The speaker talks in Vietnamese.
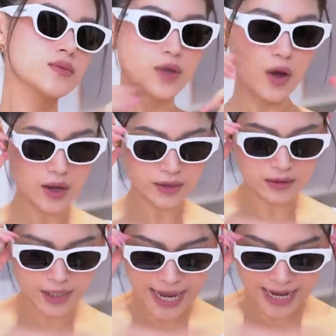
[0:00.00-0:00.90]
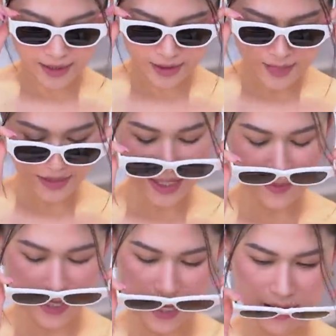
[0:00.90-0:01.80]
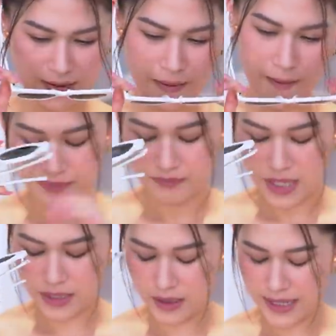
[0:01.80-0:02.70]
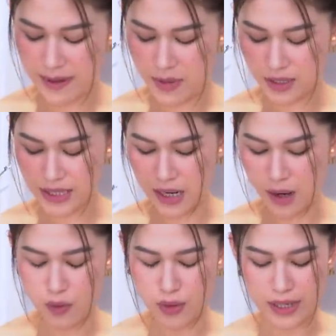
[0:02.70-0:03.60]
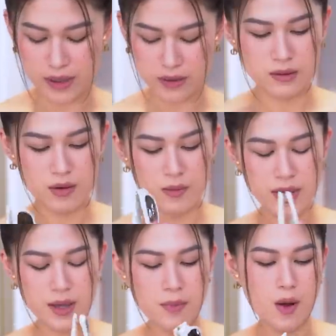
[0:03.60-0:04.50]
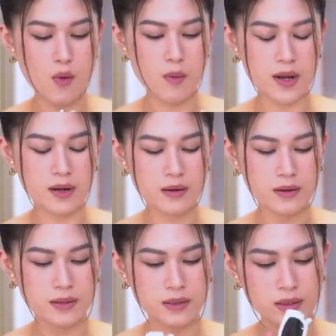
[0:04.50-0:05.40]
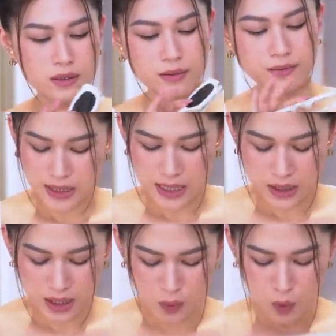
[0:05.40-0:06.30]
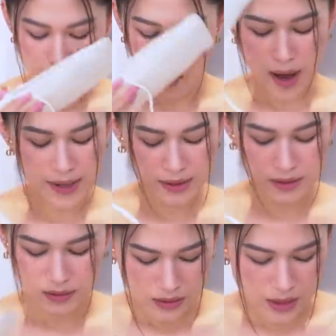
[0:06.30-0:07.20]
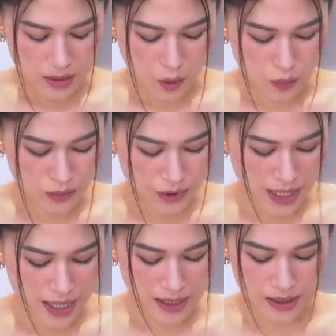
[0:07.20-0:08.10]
Rồi, thử cái đen lên cho các bạn xem nha. Mà những cái này mới là xài lâu nè. Còn mấy cái màu mà nó hơi cá tính quái quái á, thì nó cũng sẽ